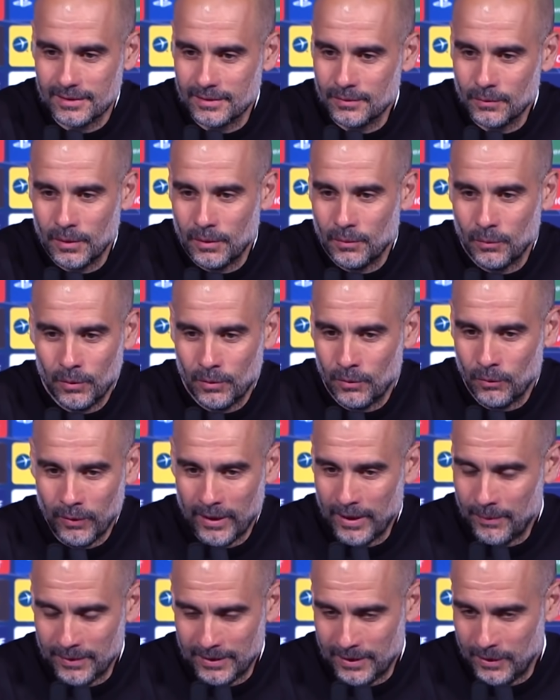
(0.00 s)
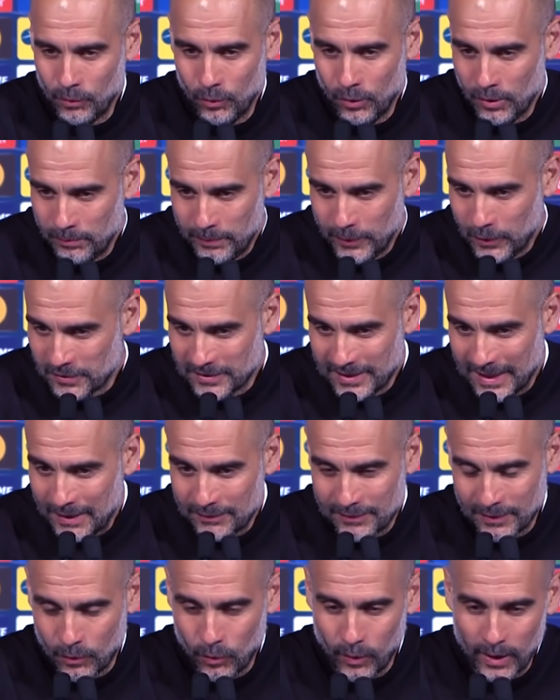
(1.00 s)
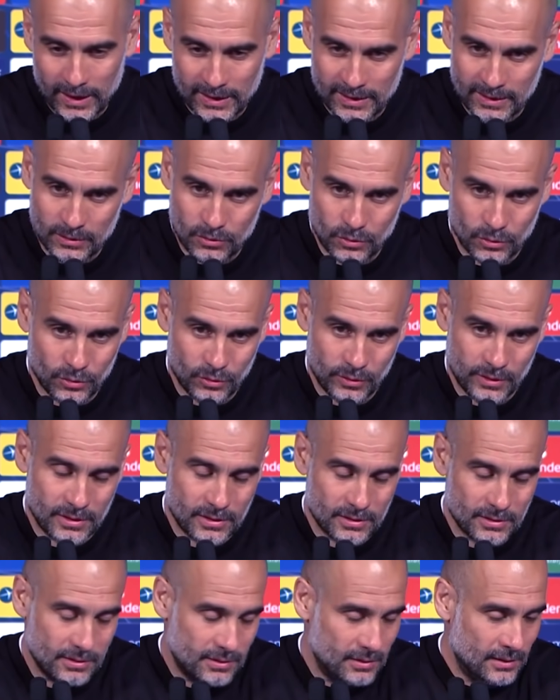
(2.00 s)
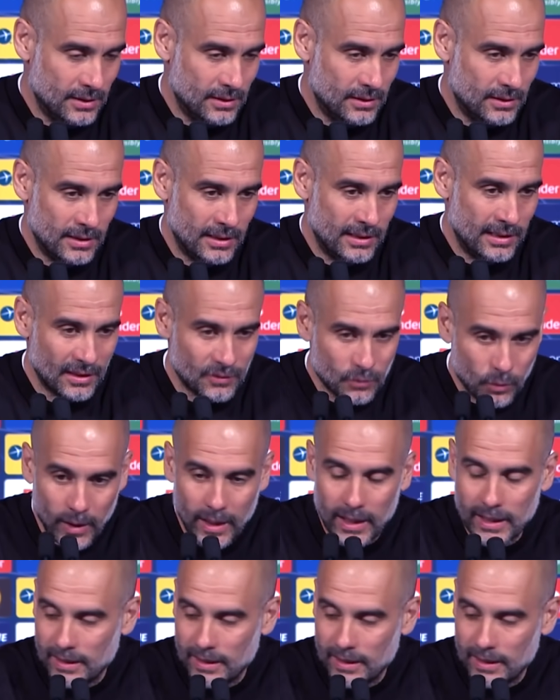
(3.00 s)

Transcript: все, что они захотят. У них есть все необходимые качества.